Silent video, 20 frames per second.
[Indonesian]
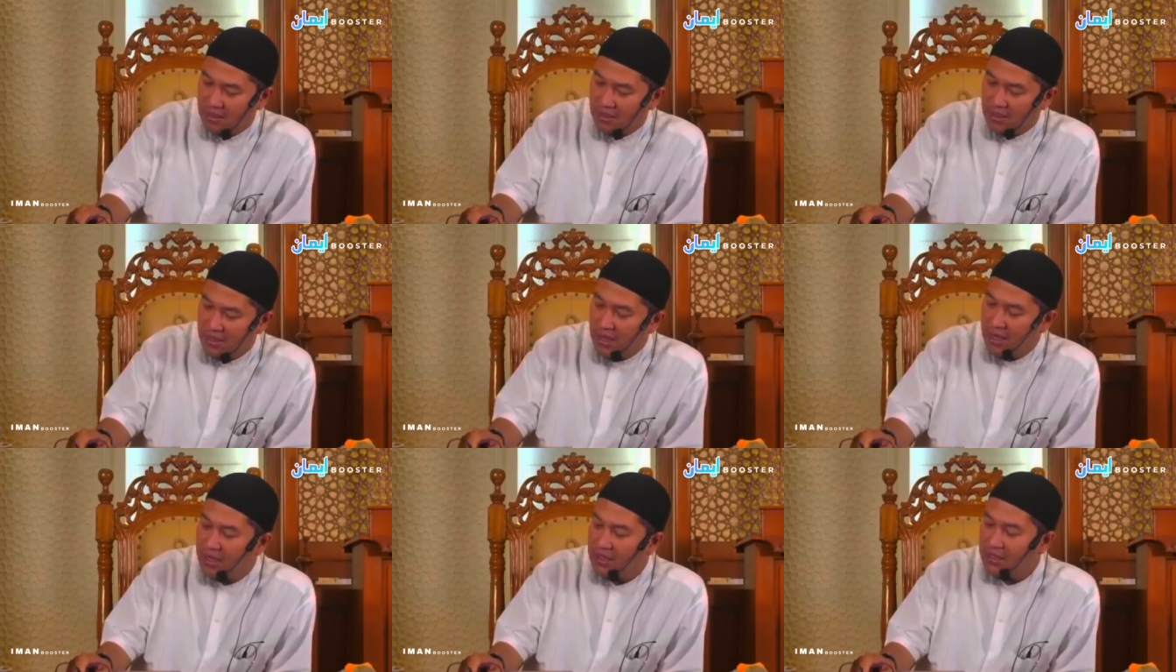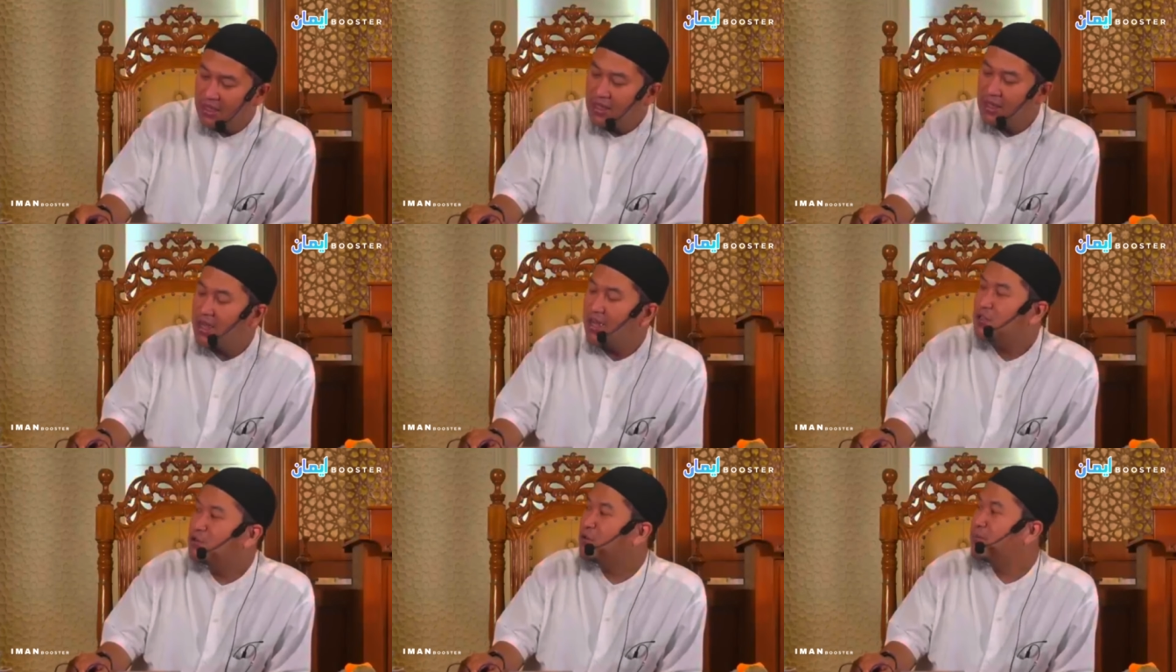Yang
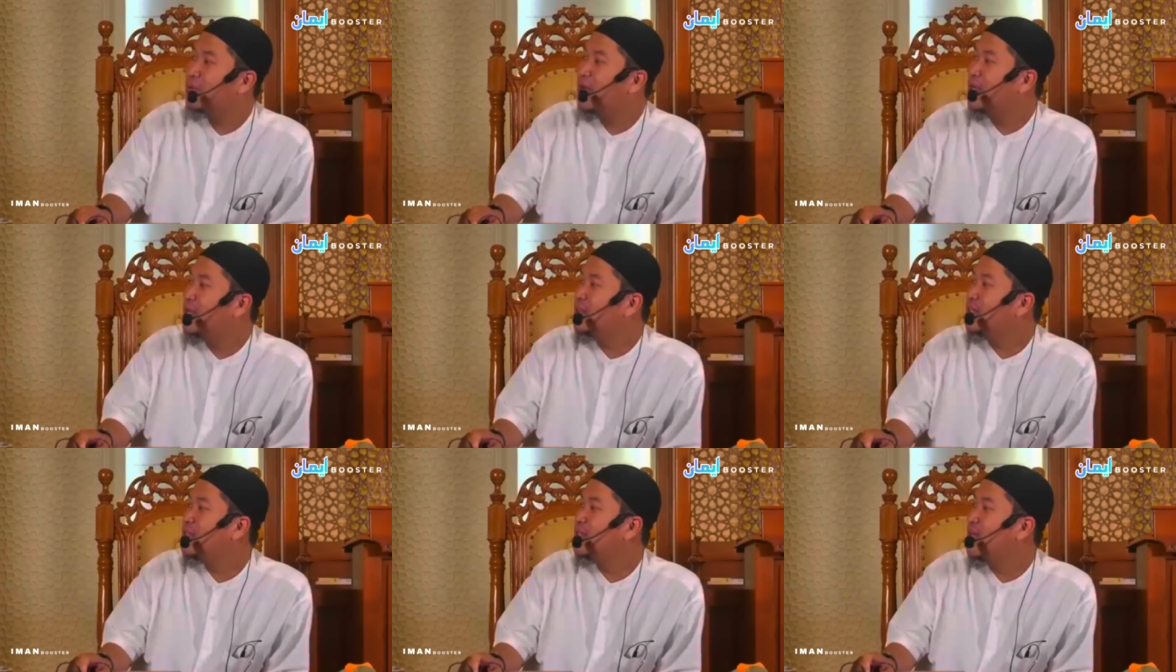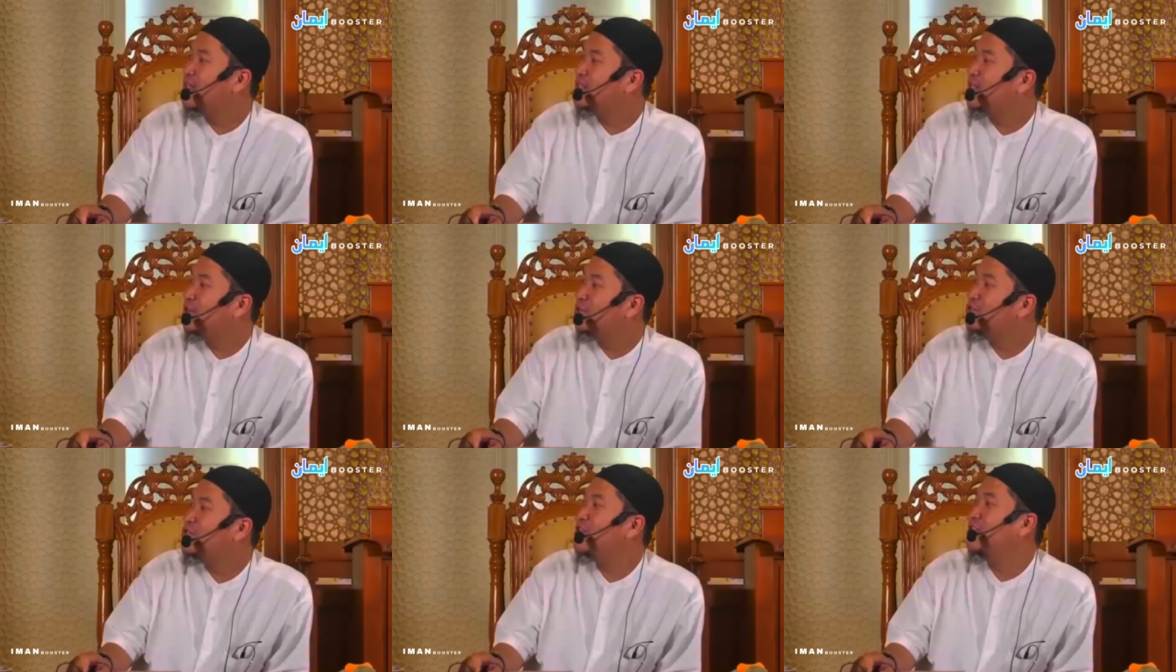ketiga, supaya tidak
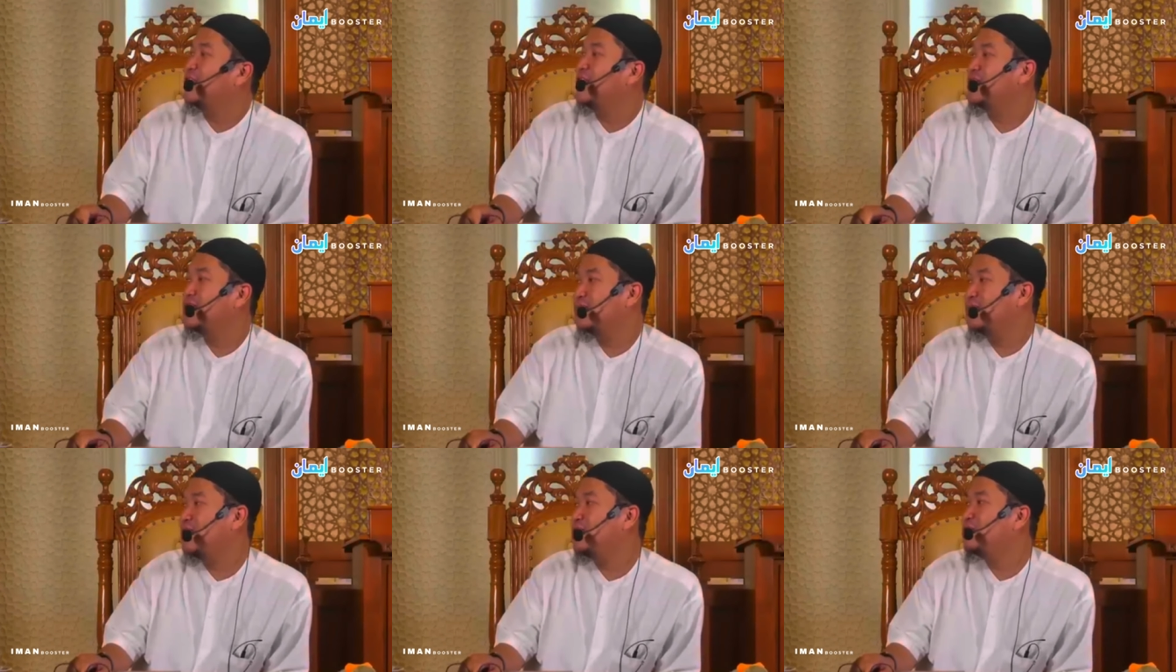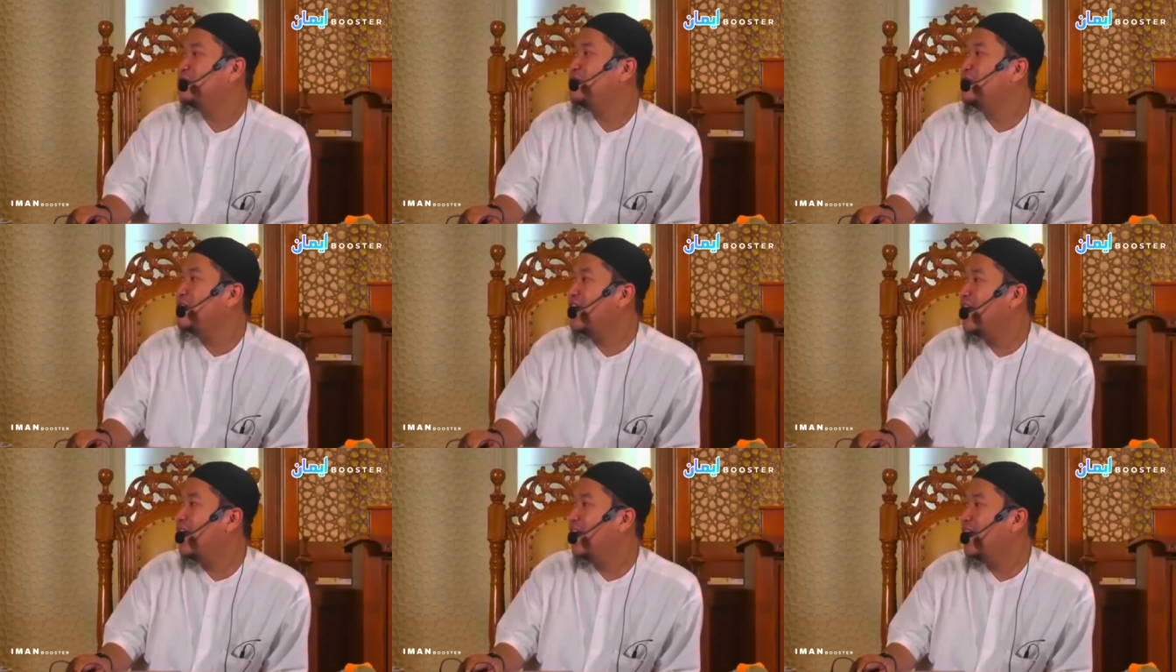jatuh cinta sama
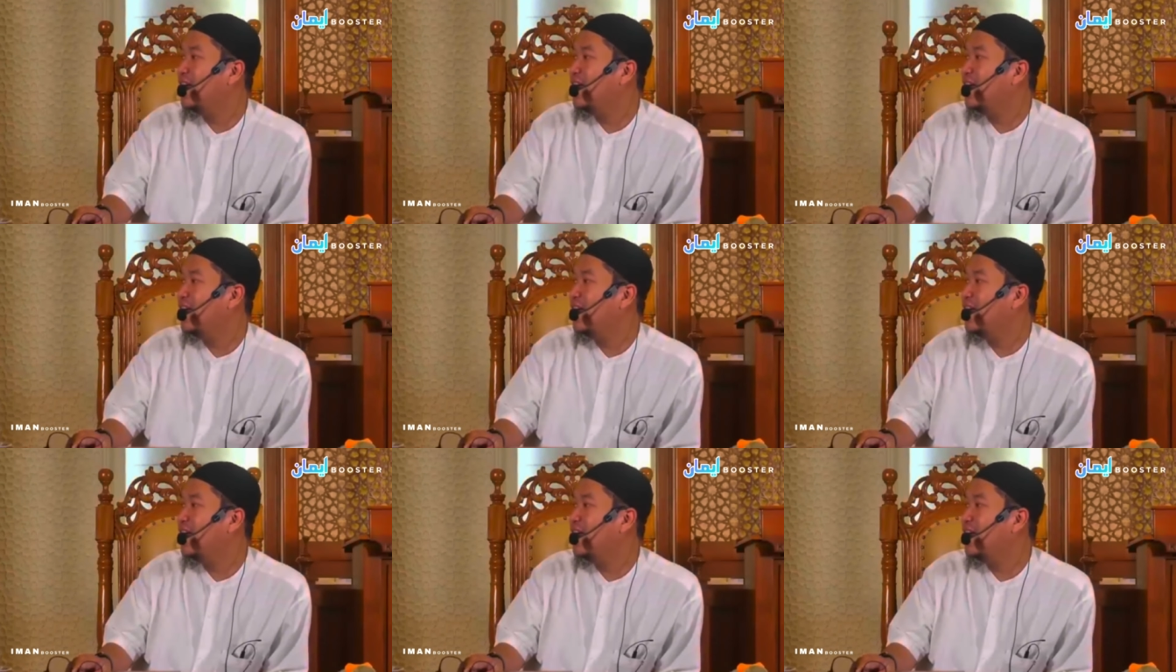dunia.